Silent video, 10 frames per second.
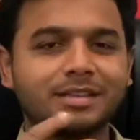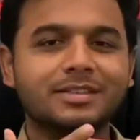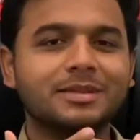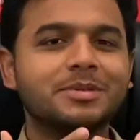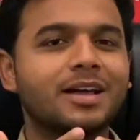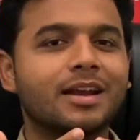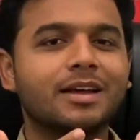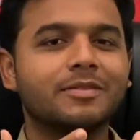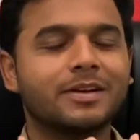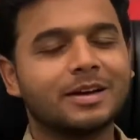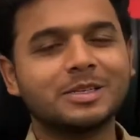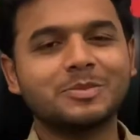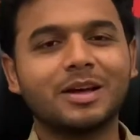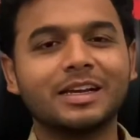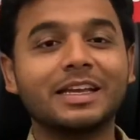सेंचुरी बनाना फ़खर
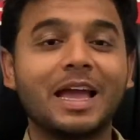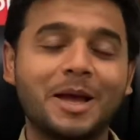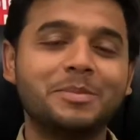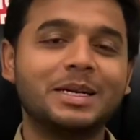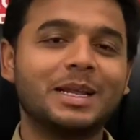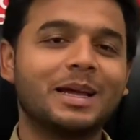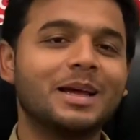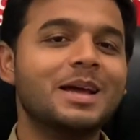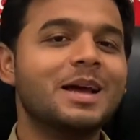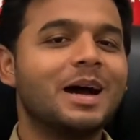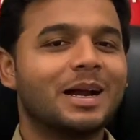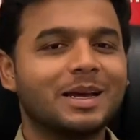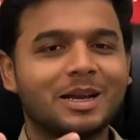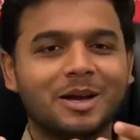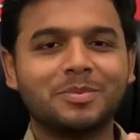जमान की हैबिट है
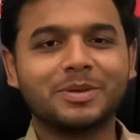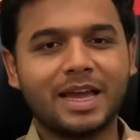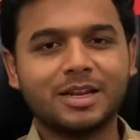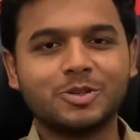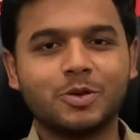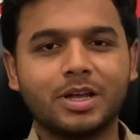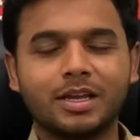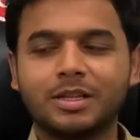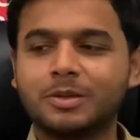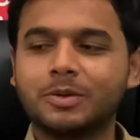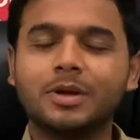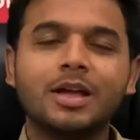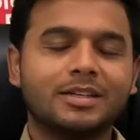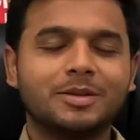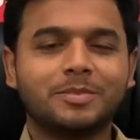अगर आप कैच छोड़ेंगे तो
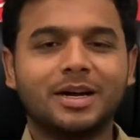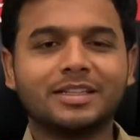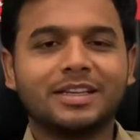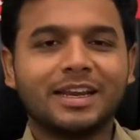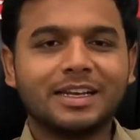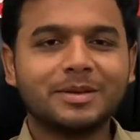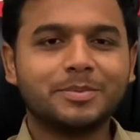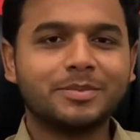आज हम बात करेंगे